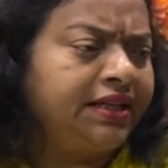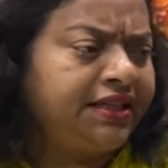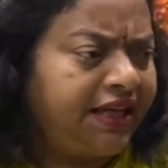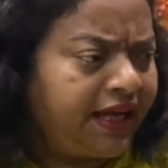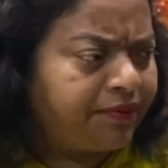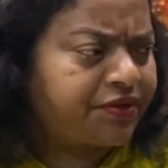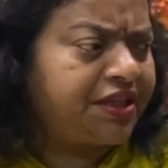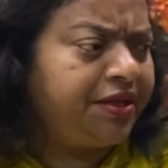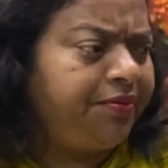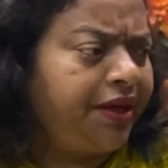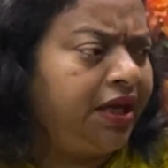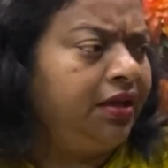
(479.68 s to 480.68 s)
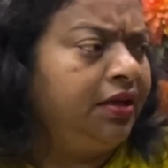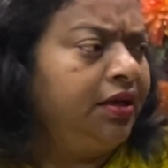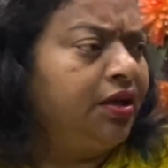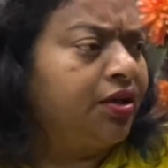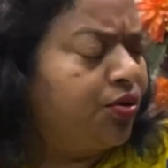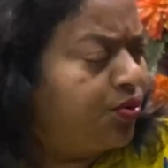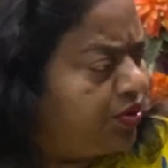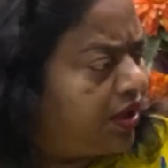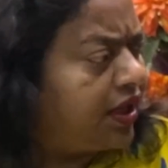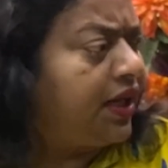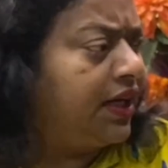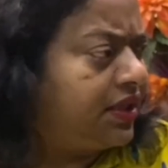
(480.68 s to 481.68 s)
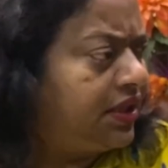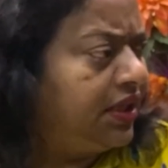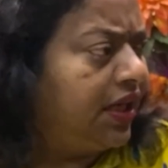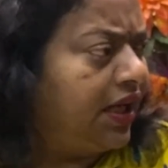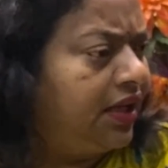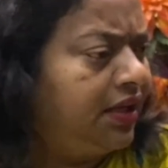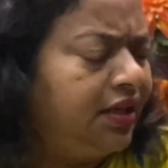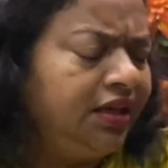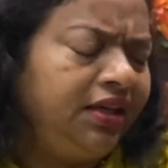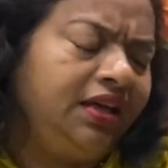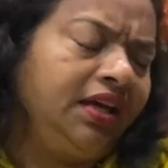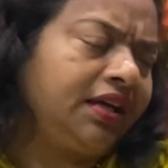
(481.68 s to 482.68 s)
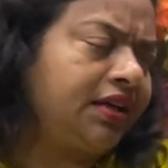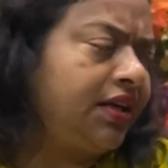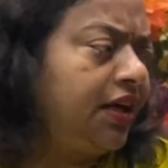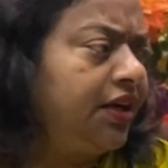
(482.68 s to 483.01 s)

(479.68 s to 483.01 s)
टीएमसी में गुंडागर्दी है एक